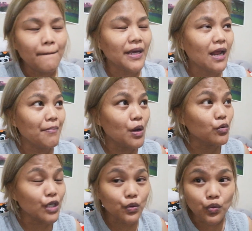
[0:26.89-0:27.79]
Marami
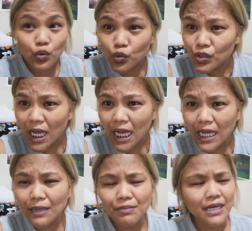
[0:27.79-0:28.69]
akong
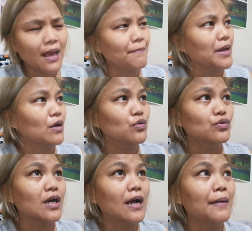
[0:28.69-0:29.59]
natutunan, marami
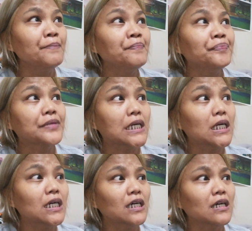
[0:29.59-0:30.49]
akong uh,
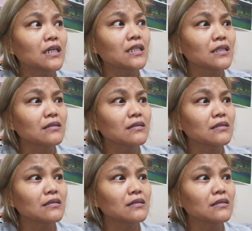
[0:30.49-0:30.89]
uh,